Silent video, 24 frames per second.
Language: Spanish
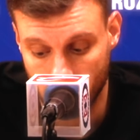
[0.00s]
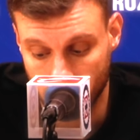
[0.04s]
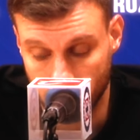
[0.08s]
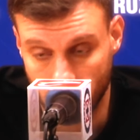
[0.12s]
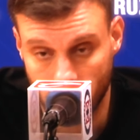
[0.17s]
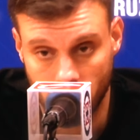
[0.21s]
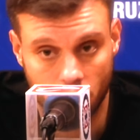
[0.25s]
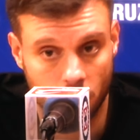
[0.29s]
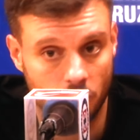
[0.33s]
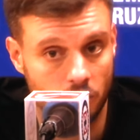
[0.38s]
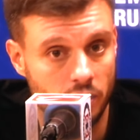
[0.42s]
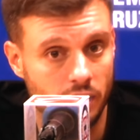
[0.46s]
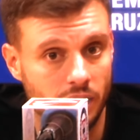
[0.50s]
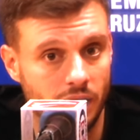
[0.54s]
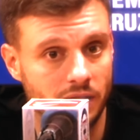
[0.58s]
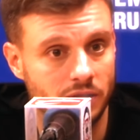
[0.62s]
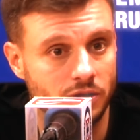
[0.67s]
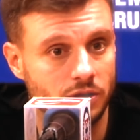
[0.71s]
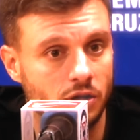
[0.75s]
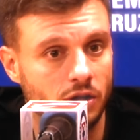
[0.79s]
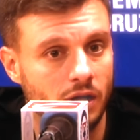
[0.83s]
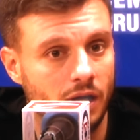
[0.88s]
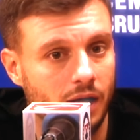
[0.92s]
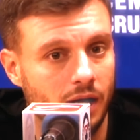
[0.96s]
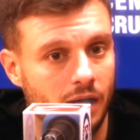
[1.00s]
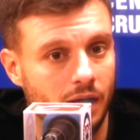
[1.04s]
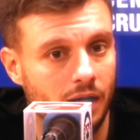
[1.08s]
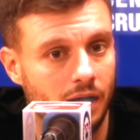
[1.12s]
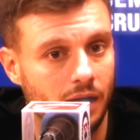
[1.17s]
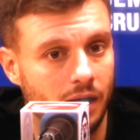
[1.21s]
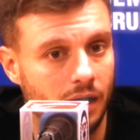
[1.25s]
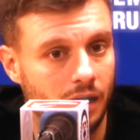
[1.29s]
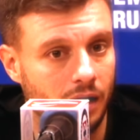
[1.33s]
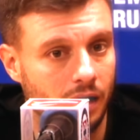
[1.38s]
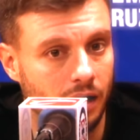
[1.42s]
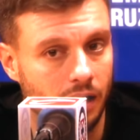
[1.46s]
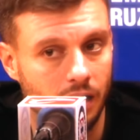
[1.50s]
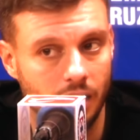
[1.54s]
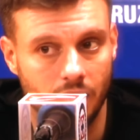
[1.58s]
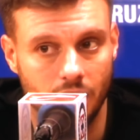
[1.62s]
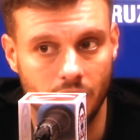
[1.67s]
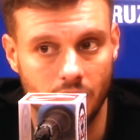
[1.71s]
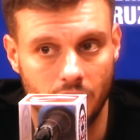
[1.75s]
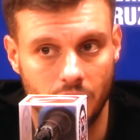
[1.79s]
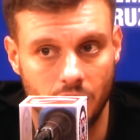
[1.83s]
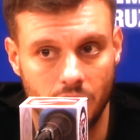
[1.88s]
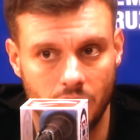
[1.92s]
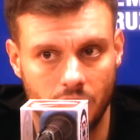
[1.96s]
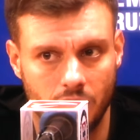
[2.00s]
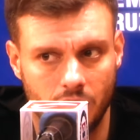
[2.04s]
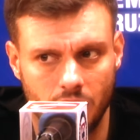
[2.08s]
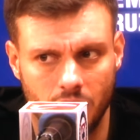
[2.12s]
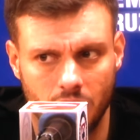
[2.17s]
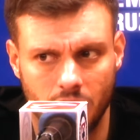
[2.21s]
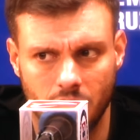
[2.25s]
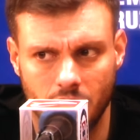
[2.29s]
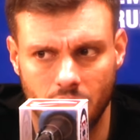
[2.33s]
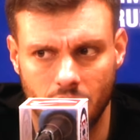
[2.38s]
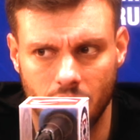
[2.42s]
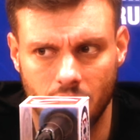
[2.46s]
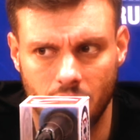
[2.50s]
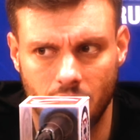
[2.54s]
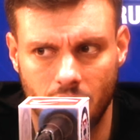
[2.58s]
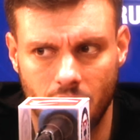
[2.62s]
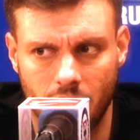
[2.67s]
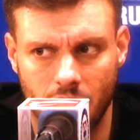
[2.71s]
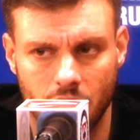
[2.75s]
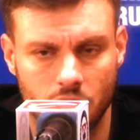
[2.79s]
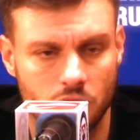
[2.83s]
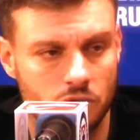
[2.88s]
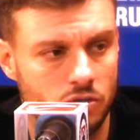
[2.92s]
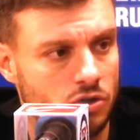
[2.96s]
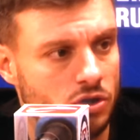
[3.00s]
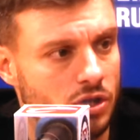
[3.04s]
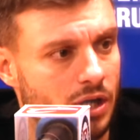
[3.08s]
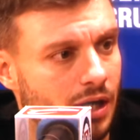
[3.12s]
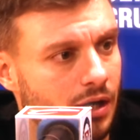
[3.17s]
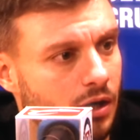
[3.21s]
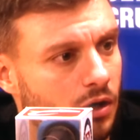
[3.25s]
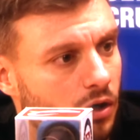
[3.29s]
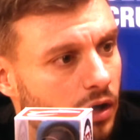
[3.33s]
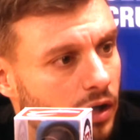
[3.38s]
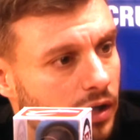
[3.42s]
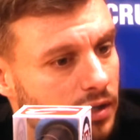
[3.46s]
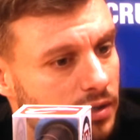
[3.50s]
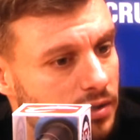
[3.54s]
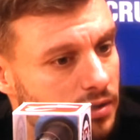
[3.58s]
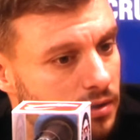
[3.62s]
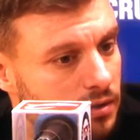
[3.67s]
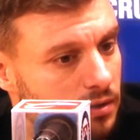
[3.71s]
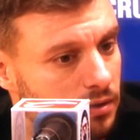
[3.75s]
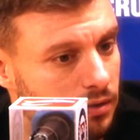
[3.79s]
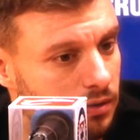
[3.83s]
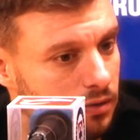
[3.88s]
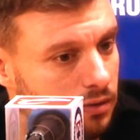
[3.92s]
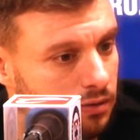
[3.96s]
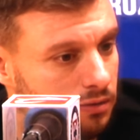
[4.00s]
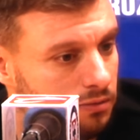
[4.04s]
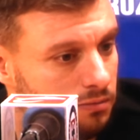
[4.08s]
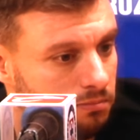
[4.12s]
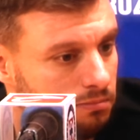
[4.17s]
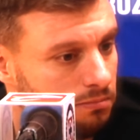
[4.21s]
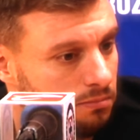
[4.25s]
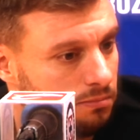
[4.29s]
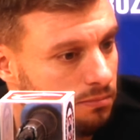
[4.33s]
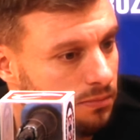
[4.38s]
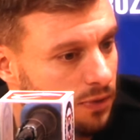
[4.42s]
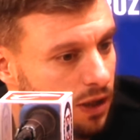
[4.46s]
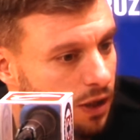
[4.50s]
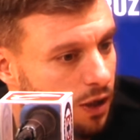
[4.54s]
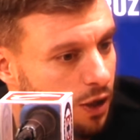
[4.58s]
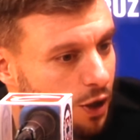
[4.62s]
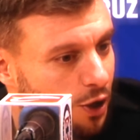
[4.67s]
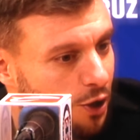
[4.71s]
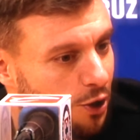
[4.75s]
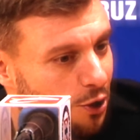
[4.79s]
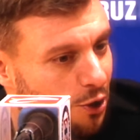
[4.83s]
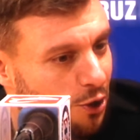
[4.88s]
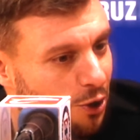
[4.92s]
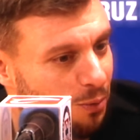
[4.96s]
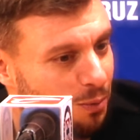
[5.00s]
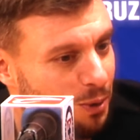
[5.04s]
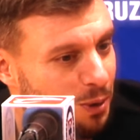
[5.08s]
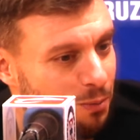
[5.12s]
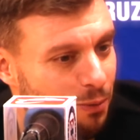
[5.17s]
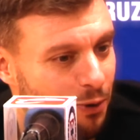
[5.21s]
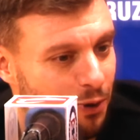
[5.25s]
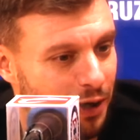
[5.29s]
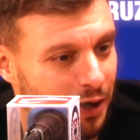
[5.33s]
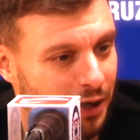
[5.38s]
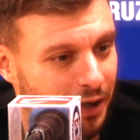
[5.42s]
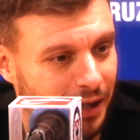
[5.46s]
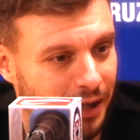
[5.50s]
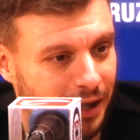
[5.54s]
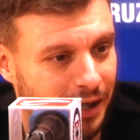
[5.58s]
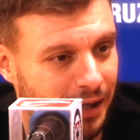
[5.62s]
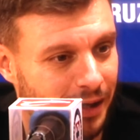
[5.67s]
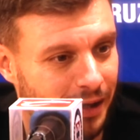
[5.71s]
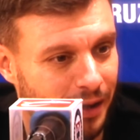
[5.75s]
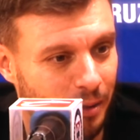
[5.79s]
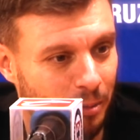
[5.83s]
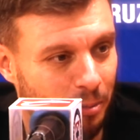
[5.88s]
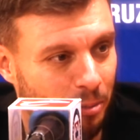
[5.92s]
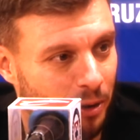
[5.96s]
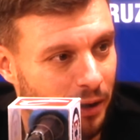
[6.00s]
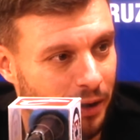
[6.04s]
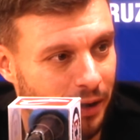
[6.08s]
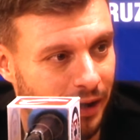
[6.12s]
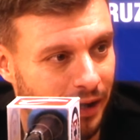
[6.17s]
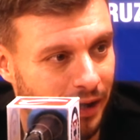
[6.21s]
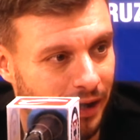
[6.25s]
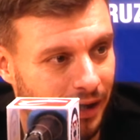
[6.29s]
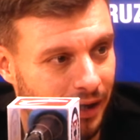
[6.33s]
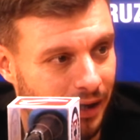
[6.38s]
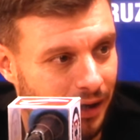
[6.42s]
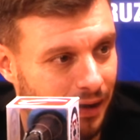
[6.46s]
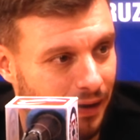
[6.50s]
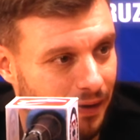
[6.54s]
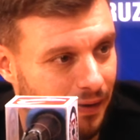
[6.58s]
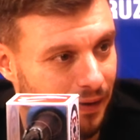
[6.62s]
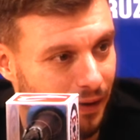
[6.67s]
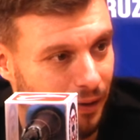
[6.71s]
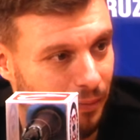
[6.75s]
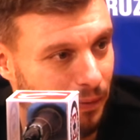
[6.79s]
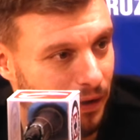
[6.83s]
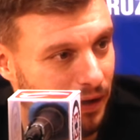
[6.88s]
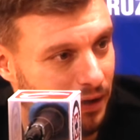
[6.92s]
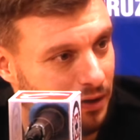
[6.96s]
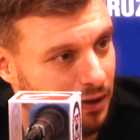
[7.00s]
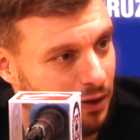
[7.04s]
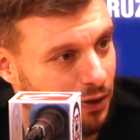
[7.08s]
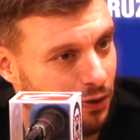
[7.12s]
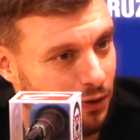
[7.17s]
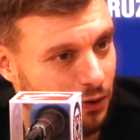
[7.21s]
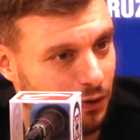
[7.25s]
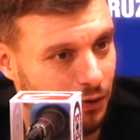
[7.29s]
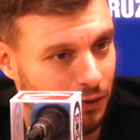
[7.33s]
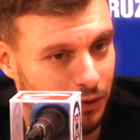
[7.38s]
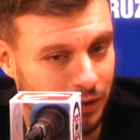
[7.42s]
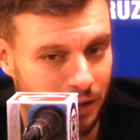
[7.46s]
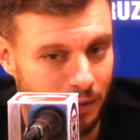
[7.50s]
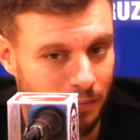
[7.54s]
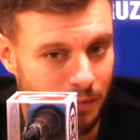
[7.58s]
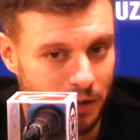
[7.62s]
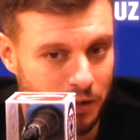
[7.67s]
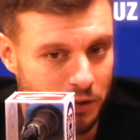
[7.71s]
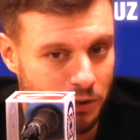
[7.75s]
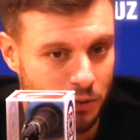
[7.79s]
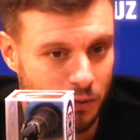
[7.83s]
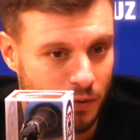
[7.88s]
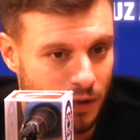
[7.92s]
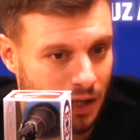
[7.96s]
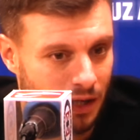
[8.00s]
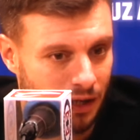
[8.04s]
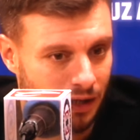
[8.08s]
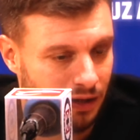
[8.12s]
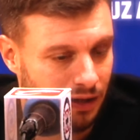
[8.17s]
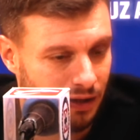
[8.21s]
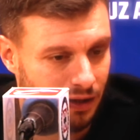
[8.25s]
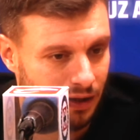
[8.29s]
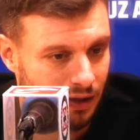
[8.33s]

bueno, con relación a, a Gonzalo es lo mismo que dije después del partido contra Pachuca.